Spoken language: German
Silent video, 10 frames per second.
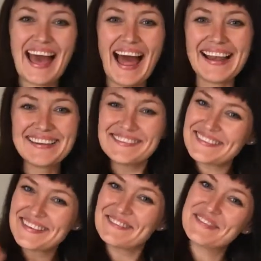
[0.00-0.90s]
Hallo,
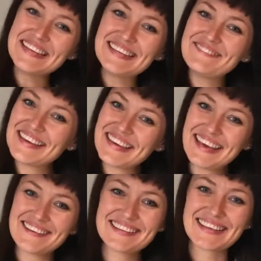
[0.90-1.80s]
ich bin die Vicky
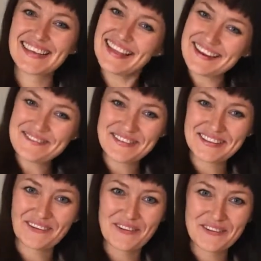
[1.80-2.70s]
aus der
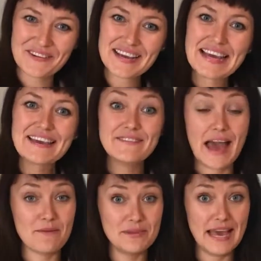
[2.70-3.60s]
Kinderbetreuung. Wir
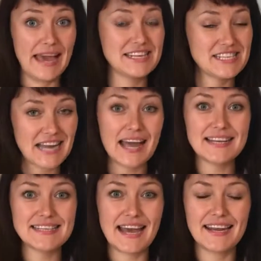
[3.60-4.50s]
haben hier eine
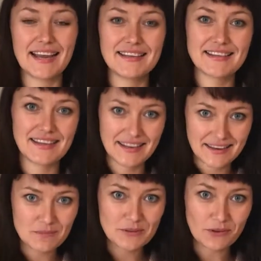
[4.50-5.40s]
staatlich anerkannte
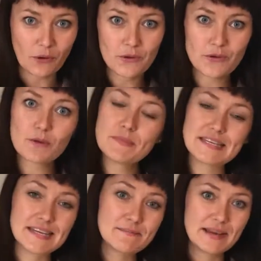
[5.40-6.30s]
Kinderbetreuung
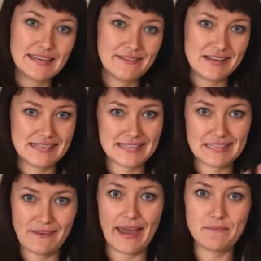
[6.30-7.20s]
mit immer jeweils
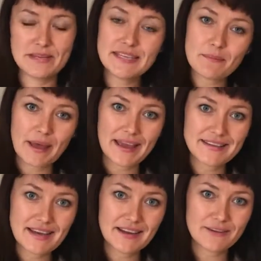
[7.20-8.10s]
zwei
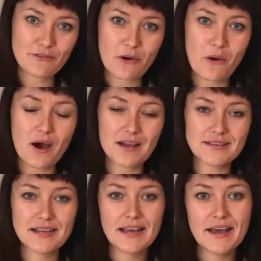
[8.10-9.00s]
Mitarbeitern vor Ort.
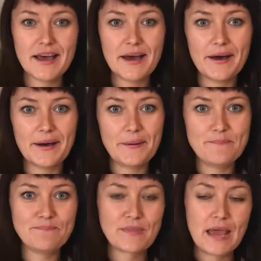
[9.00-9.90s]

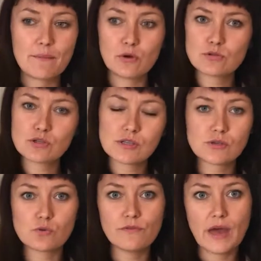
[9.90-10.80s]
Ähm, bei uns ist
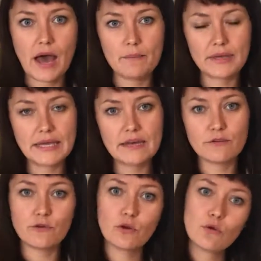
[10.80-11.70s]
es so, wir haben
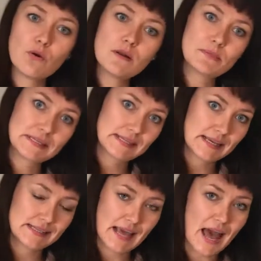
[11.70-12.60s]
Kinder von 0 bis
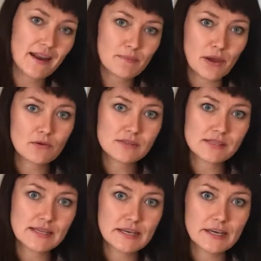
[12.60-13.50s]
6 Jahren bei
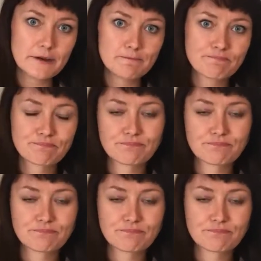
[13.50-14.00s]
uns hier.